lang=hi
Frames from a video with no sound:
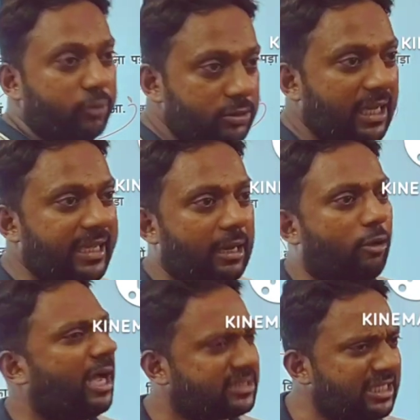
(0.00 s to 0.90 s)
मुद्दा ये रहा
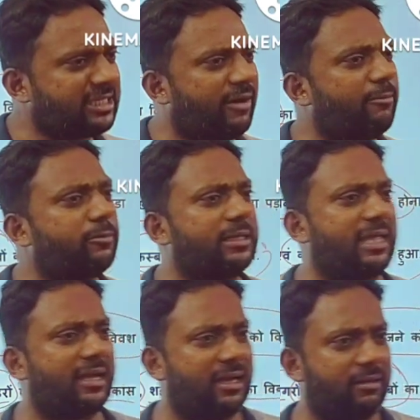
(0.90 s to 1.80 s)
और खासकर ये सवाल बहुत
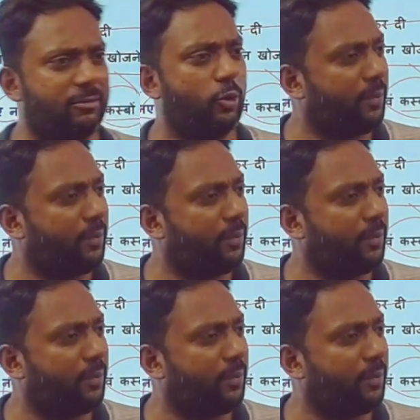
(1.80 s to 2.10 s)
बनता है